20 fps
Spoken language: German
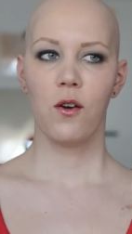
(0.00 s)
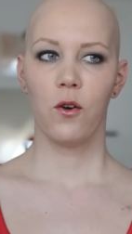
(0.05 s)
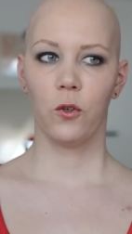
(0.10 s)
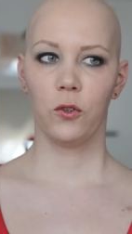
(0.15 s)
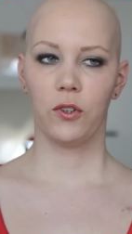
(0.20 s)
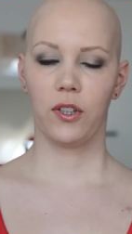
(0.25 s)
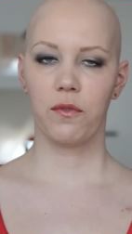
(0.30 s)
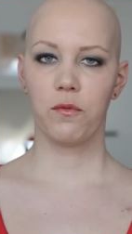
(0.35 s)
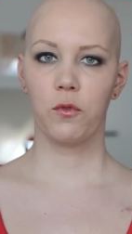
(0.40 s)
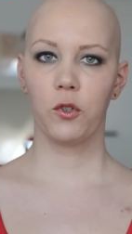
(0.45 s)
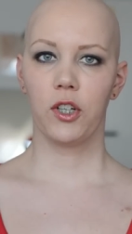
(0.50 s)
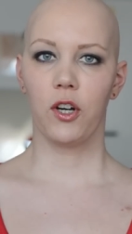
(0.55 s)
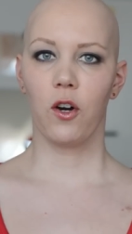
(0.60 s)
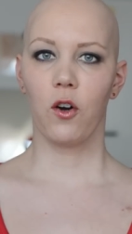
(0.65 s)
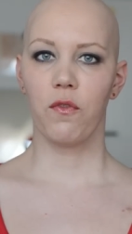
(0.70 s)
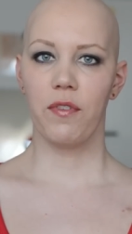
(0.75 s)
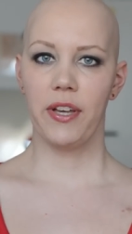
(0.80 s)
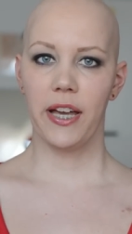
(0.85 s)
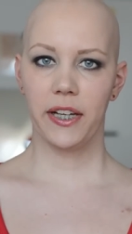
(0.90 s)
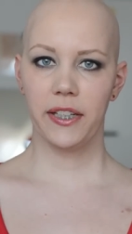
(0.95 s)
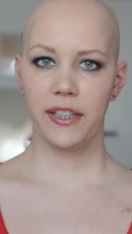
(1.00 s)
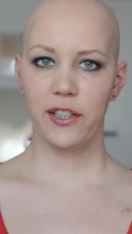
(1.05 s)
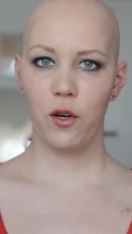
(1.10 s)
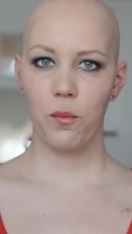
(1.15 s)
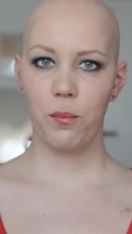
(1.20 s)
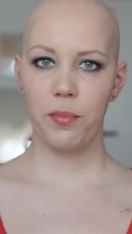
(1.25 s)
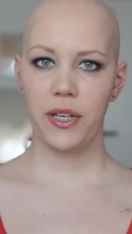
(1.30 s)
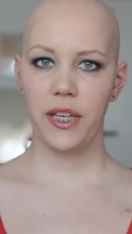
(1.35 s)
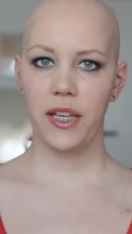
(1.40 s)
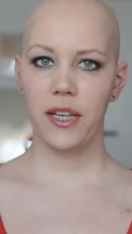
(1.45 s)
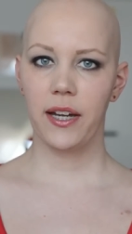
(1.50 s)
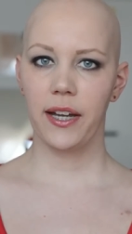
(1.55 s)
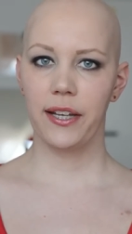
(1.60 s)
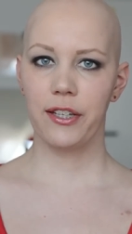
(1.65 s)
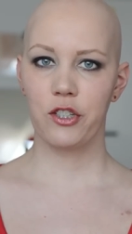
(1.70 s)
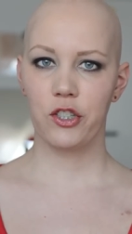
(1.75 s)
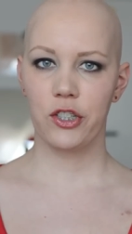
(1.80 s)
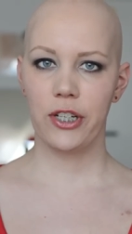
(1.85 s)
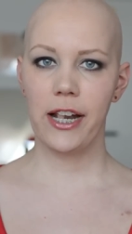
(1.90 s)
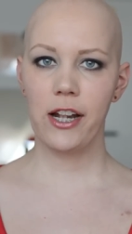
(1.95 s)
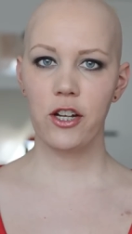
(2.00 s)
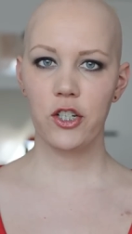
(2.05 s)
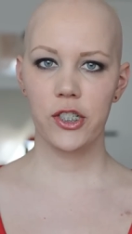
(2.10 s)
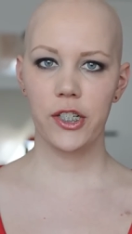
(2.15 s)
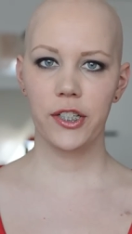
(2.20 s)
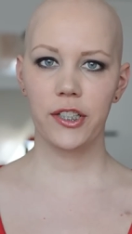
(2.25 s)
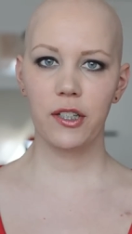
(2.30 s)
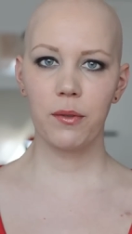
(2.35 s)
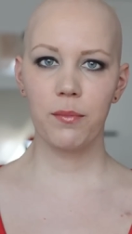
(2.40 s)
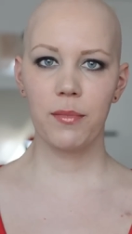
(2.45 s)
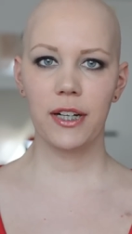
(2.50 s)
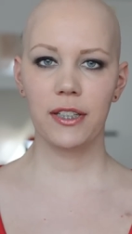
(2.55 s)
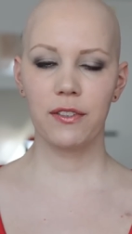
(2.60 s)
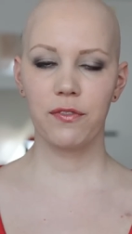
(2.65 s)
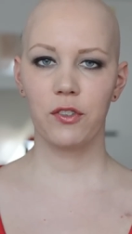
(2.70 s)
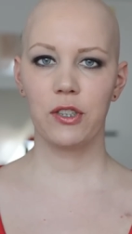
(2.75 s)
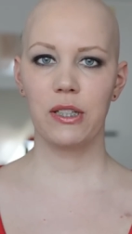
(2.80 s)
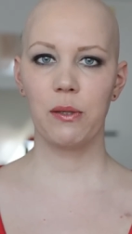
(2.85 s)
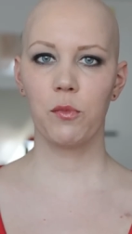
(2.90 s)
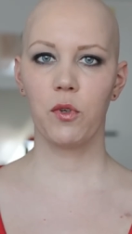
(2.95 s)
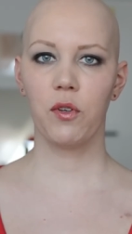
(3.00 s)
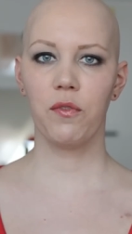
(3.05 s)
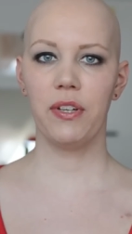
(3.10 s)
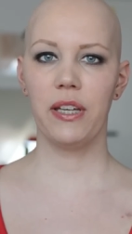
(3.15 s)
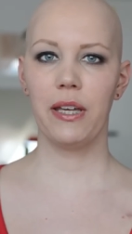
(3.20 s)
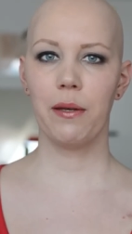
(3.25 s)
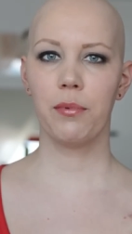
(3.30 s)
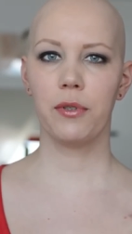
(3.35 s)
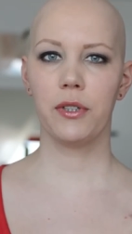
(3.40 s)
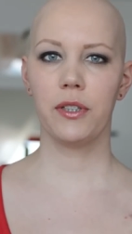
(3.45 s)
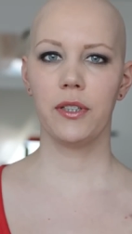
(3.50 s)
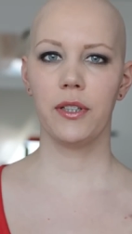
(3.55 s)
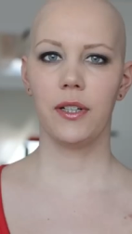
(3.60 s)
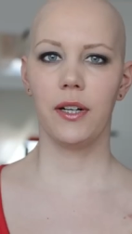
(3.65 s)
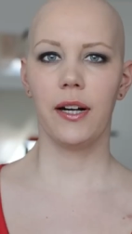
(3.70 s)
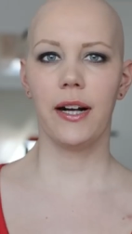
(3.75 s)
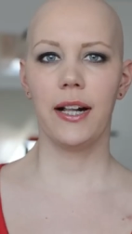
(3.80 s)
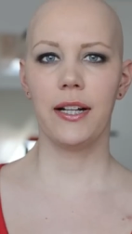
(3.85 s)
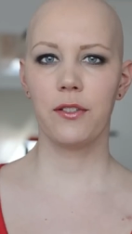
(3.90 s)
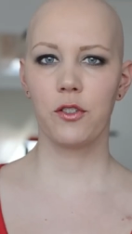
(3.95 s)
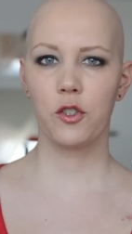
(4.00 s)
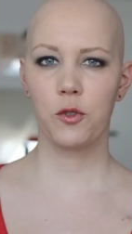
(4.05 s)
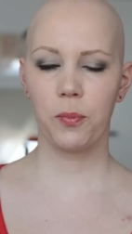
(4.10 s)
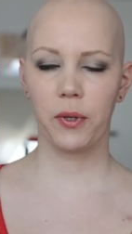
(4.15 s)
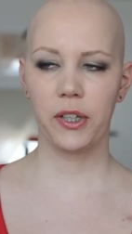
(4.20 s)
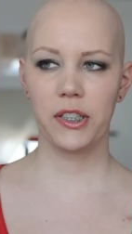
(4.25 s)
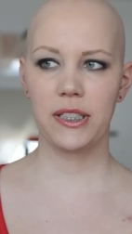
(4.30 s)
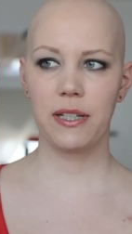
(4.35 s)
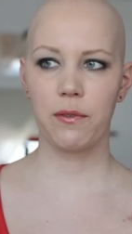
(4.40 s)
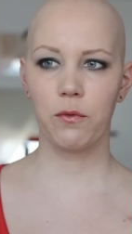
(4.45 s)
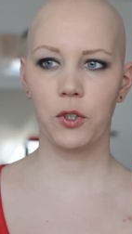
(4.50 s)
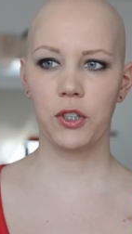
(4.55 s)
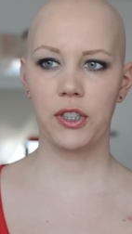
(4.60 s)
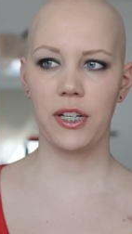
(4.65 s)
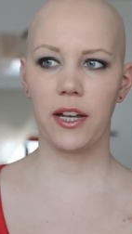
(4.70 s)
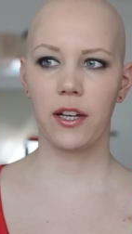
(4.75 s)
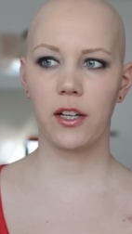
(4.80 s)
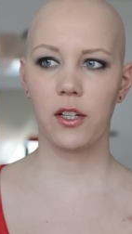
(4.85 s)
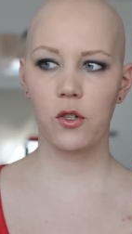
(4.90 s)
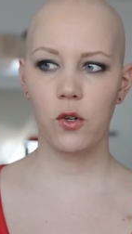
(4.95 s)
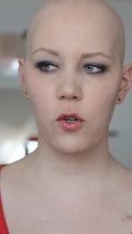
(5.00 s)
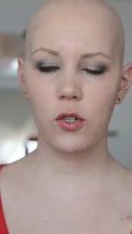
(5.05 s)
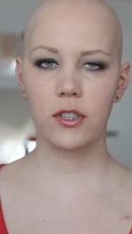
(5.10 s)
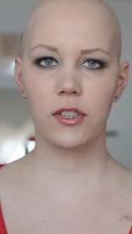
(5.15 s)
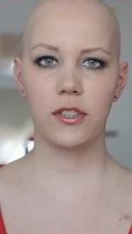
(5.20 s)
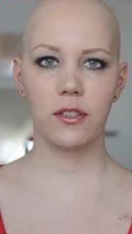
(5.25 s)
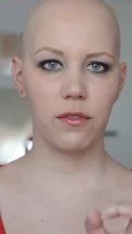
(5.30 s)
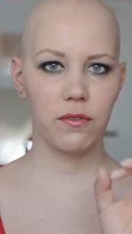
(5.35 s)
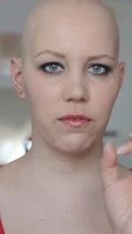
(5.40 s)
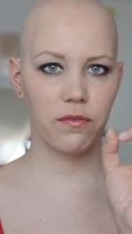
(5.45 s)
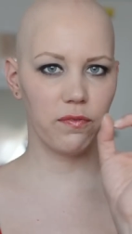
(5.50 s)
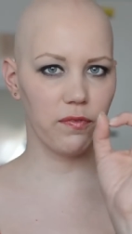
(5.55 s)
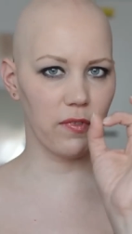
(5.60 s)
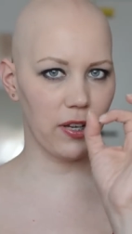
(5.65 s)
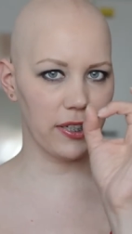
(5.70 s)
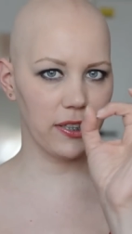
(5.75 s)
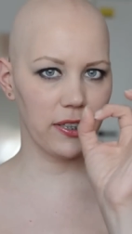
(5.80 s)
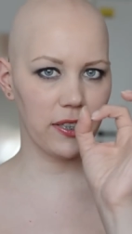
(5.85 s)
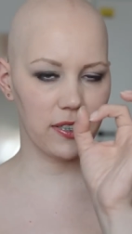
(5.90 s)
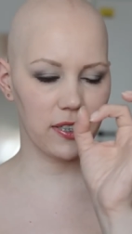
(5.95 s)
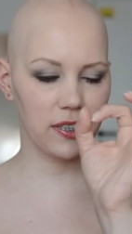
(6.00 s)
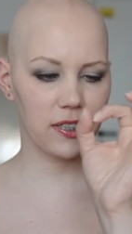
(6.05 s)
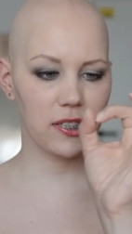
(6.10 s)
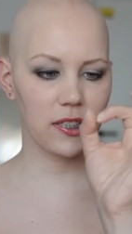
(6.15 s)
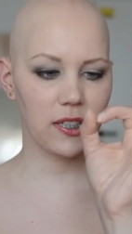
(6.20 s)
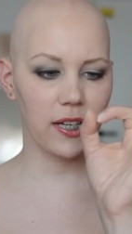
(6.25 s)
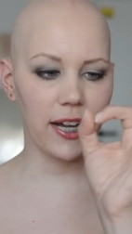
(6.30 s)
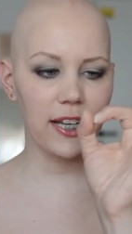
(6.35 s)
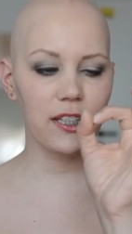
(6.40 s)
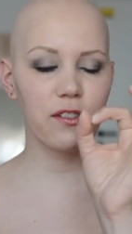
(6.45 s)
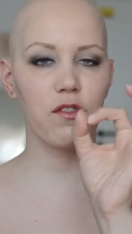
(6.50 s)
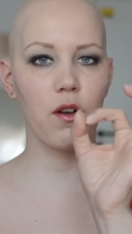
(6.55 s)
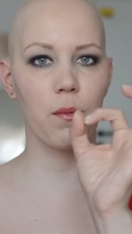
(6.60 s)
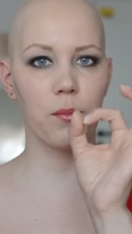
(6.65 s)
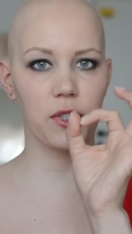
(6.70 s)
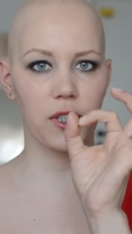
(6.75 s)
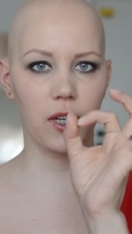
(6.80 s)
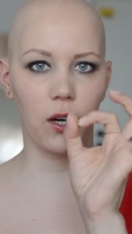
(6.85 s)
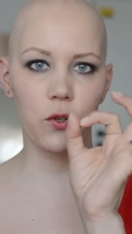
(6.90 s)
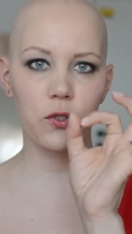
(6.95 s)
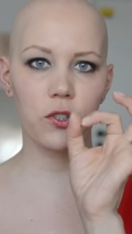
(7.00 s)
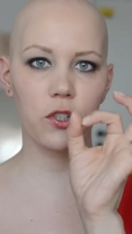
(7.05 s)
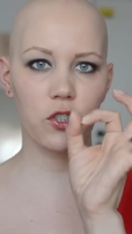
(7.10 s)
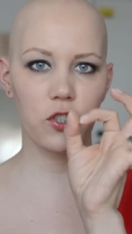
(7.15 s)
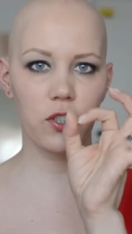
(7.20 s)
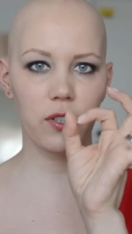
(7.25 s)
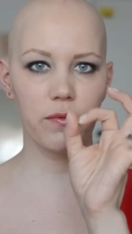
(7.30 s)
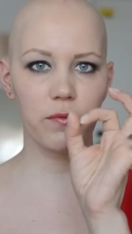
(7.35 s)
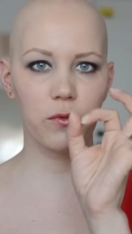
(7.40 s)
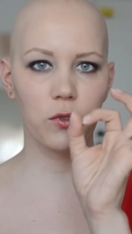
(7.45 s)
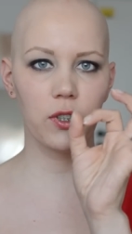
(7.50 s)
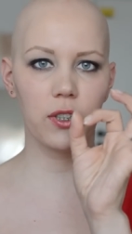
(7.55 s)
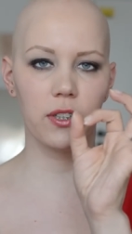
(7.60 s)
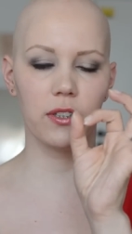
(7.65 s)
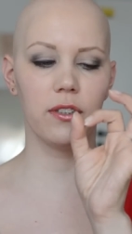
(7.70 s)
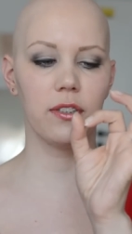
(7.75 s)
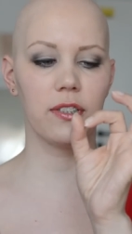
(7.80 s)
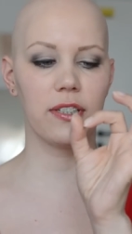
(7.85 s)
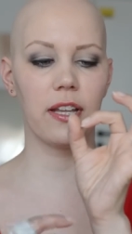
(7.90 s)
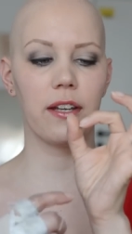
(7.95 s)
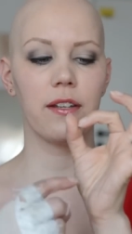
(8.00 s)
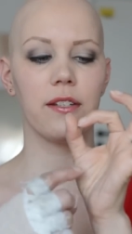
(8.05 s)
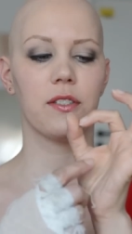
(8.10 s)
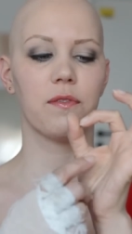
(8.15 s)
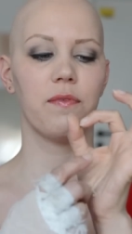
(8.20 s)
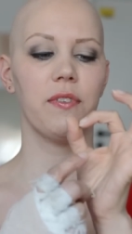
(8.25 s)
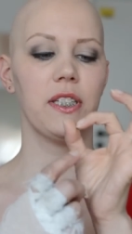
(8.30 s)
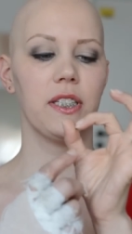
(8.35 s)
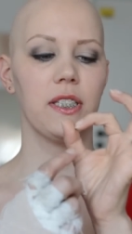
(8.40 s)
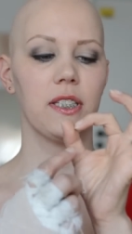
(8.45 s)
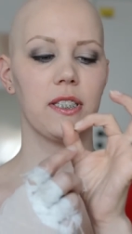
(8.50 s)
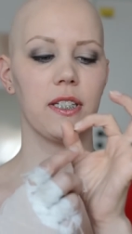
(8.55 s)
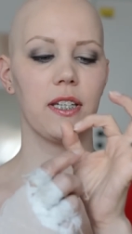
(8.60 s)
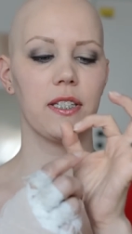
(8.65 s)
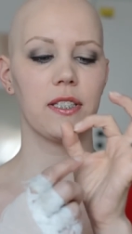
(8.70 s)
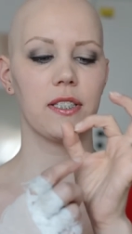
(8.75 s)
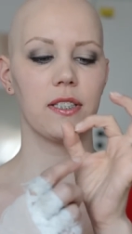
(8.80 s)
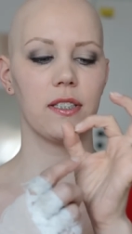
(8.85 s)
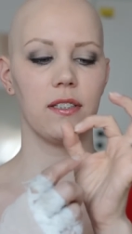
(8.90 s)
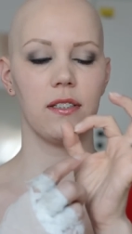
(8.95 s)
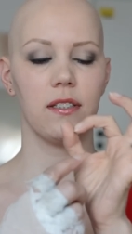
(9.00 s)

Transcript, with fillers: Und dann wurde auch während der OP ein Schnellschnitt gemacht von dem Gewebe. Also sprich, da wurde dann geguckt, wenn das jetzt kreisförmig rausgeschnitten wurde, dann ist wichtig, dass